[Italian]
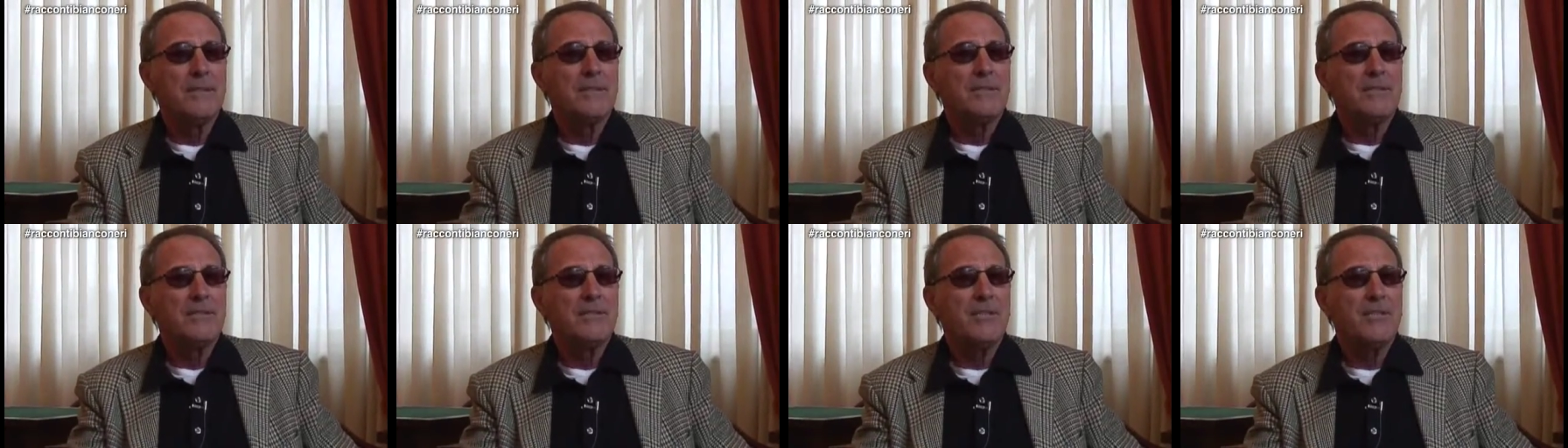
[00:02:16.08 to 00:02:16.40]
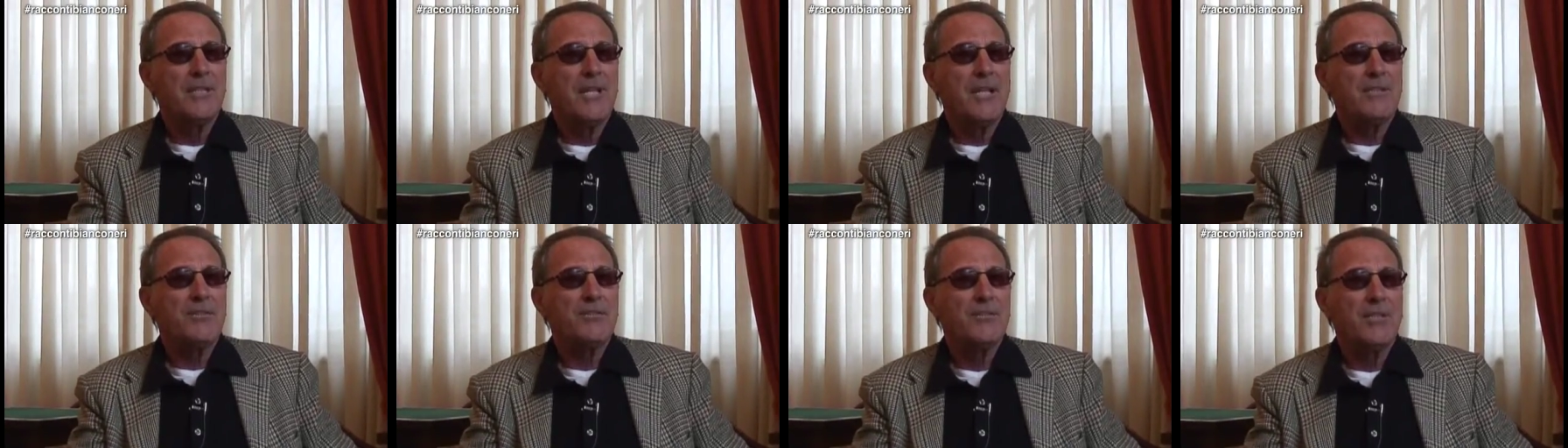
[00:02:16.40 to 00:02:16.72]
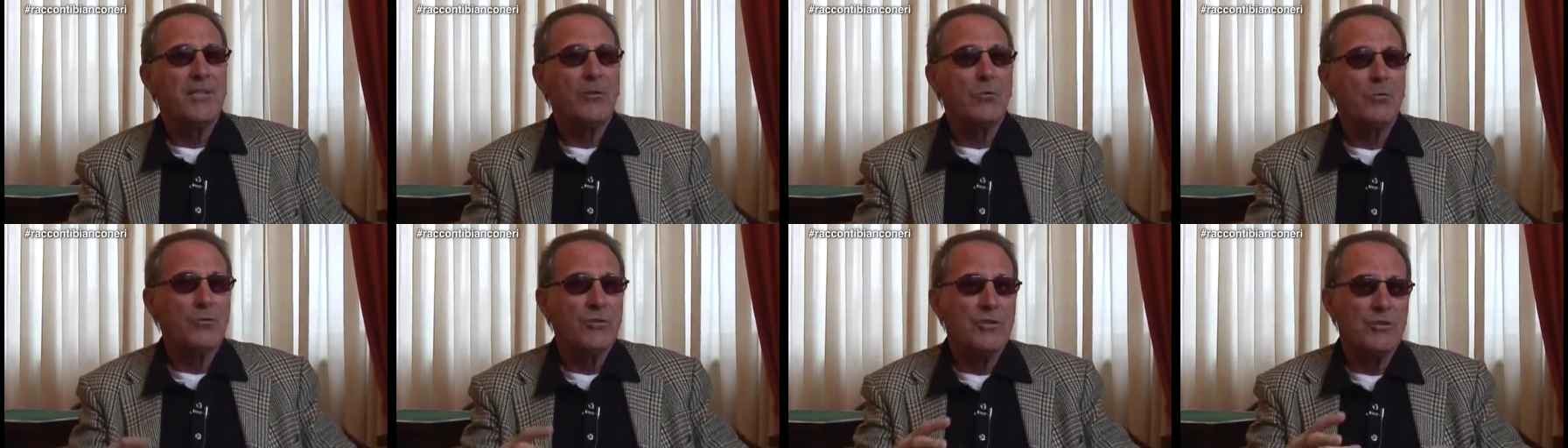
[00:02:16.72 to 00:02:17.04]
si nasce,
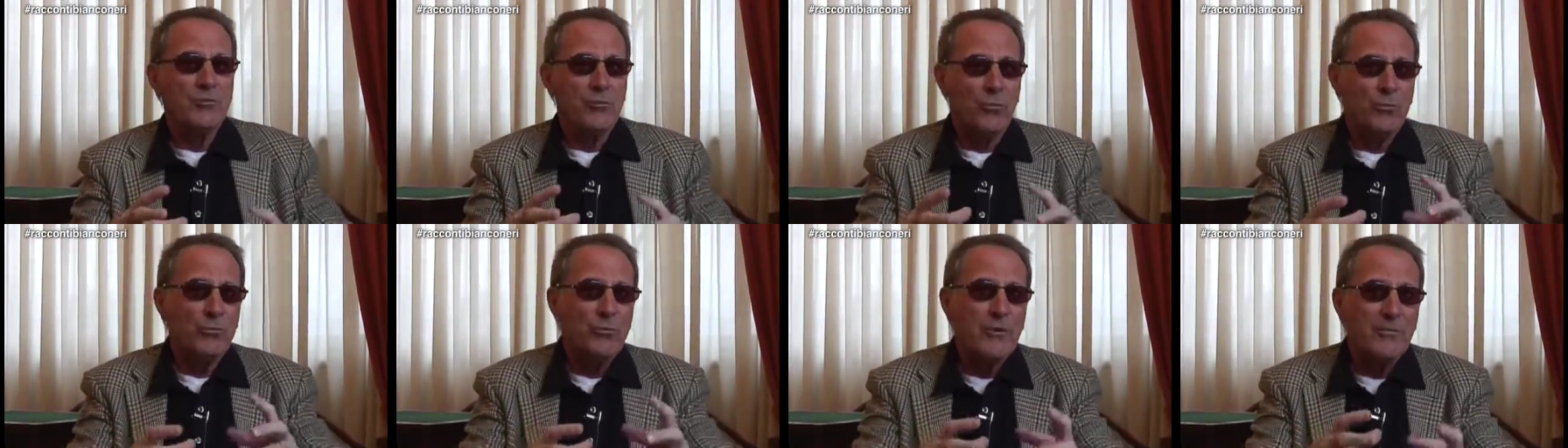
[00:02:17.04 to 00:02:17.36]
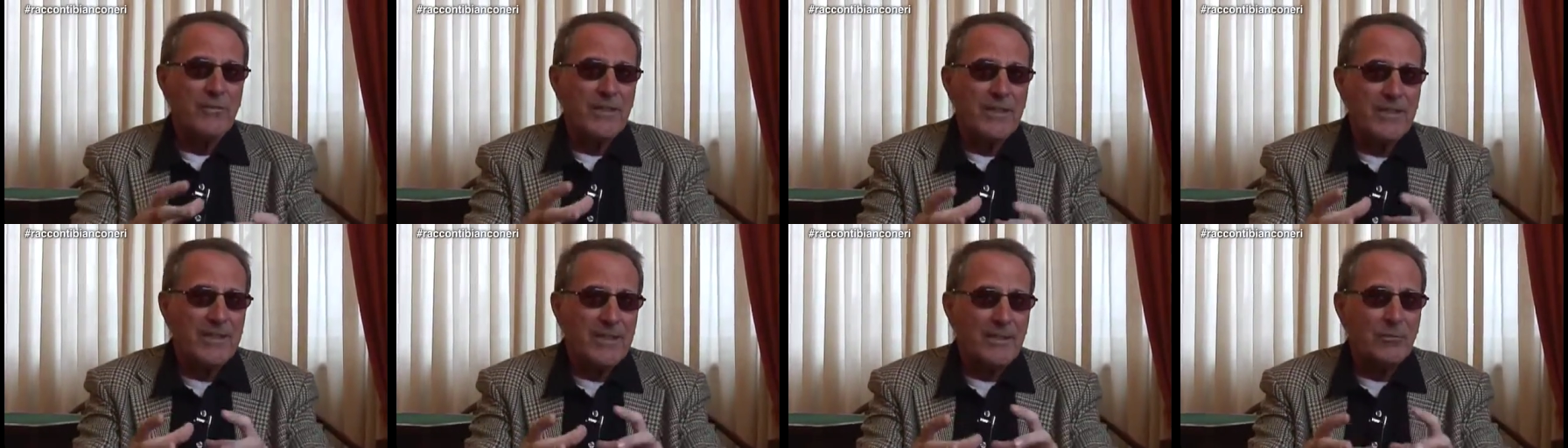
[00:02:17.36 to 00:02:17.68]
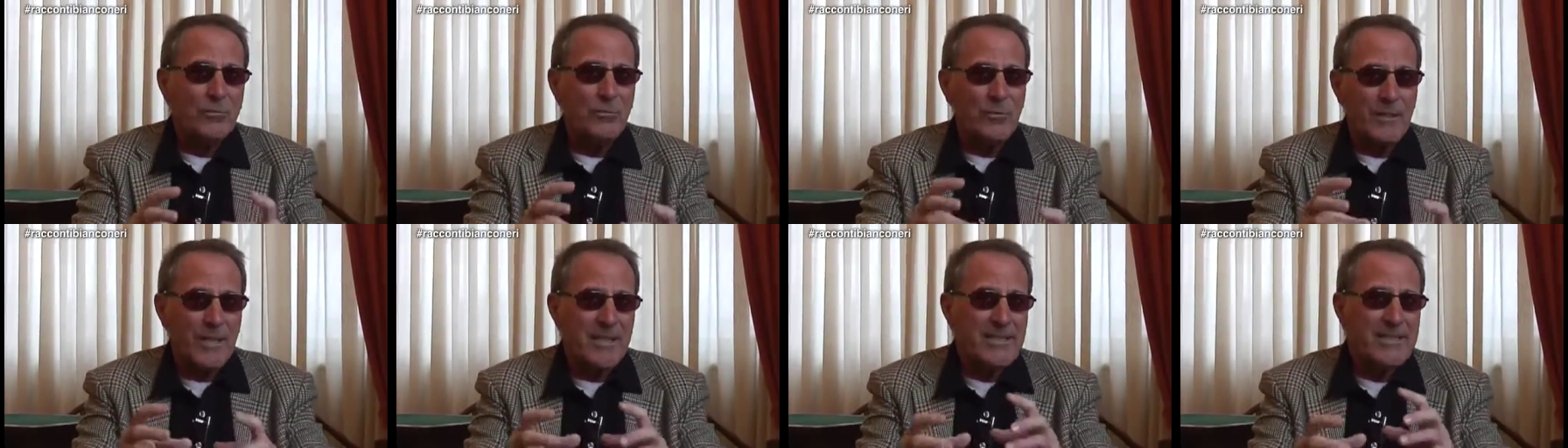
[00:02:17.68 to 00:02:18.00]
ecco, sì, ci sì. sono
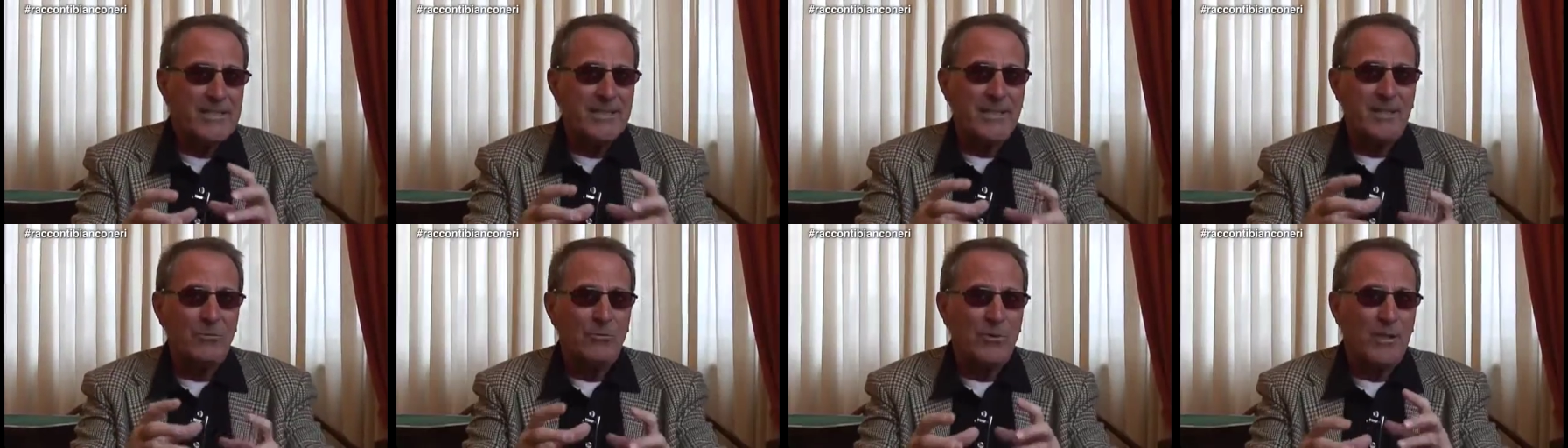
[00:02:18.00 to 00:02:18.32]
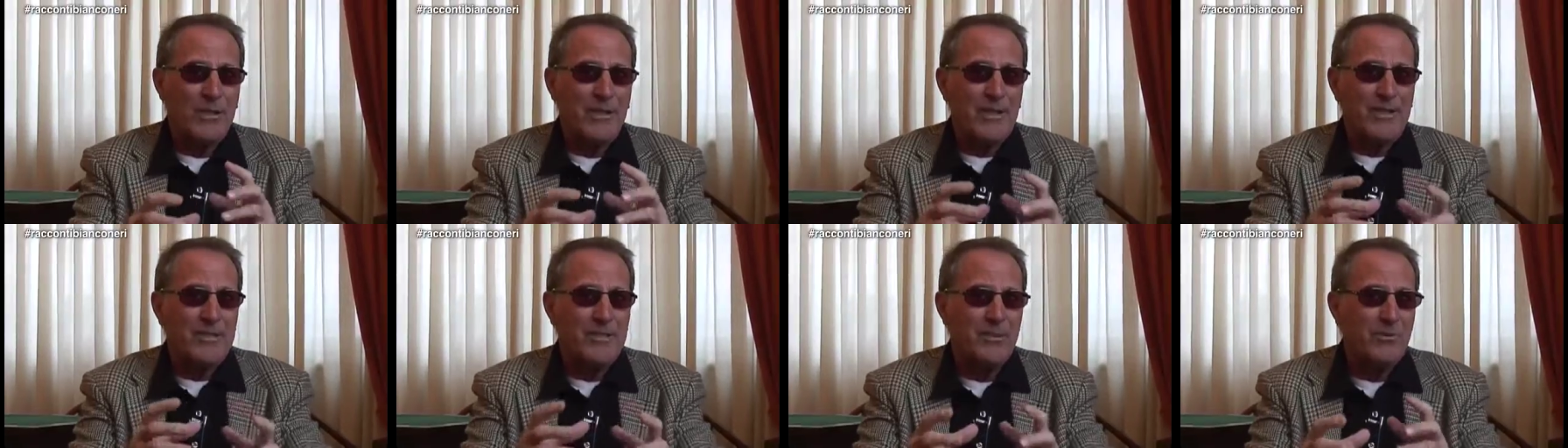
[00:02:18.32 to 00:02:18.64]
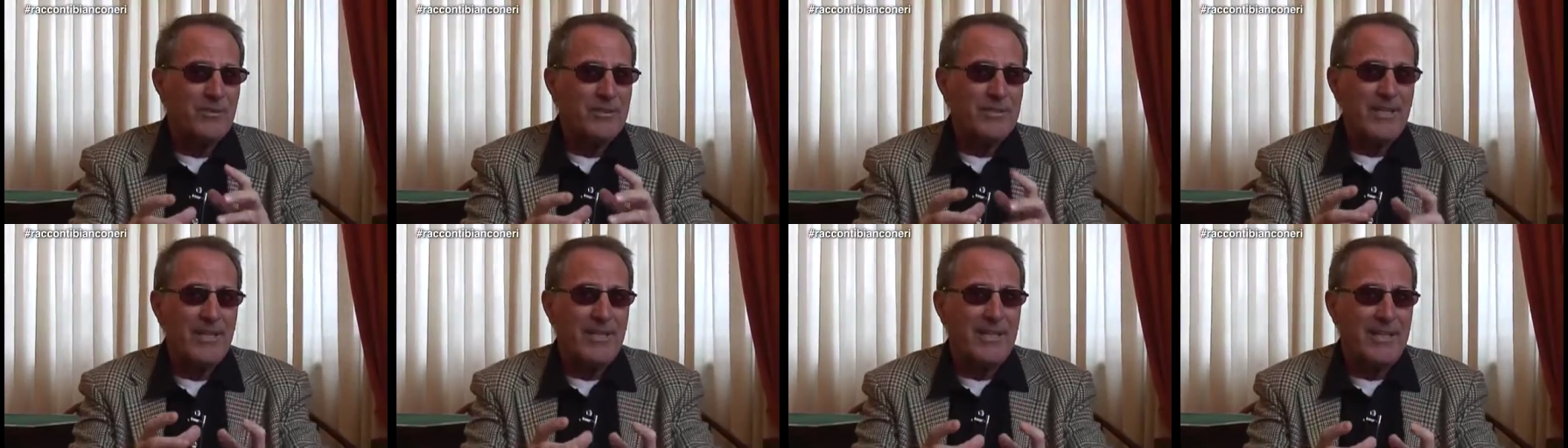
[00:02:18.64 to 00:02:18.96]
diventato grazie a una
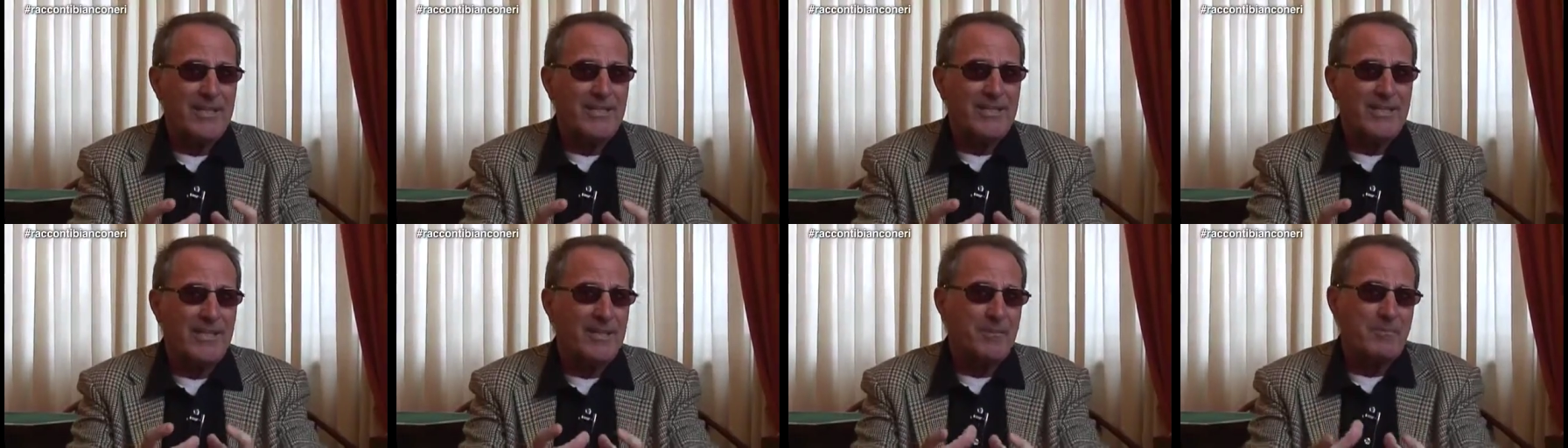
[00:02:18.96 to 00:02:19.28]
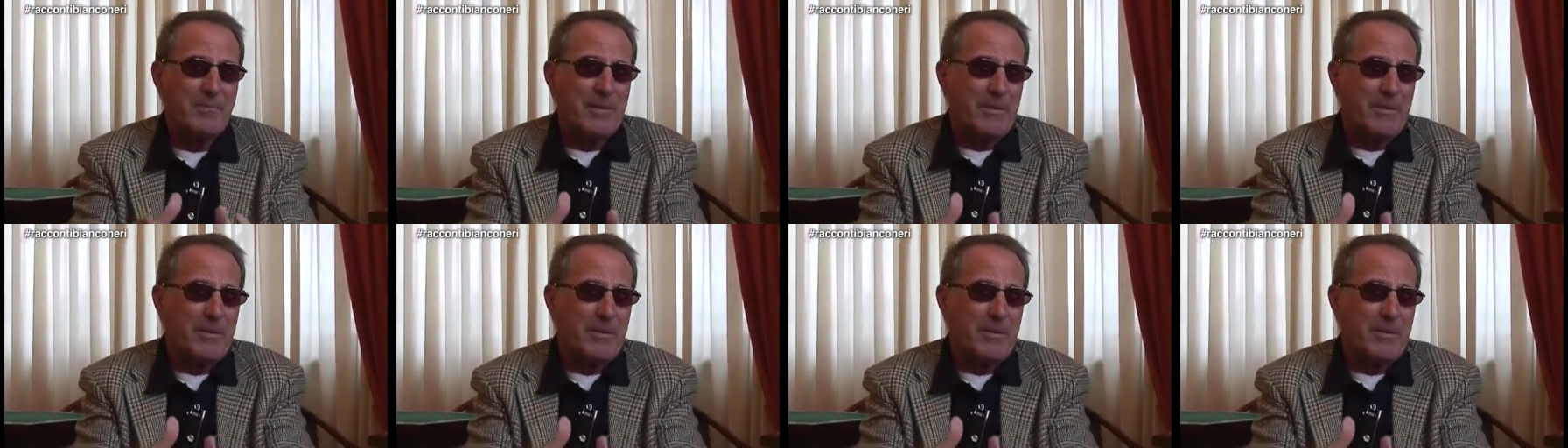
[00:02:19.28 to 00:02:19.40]
reazione dialettica,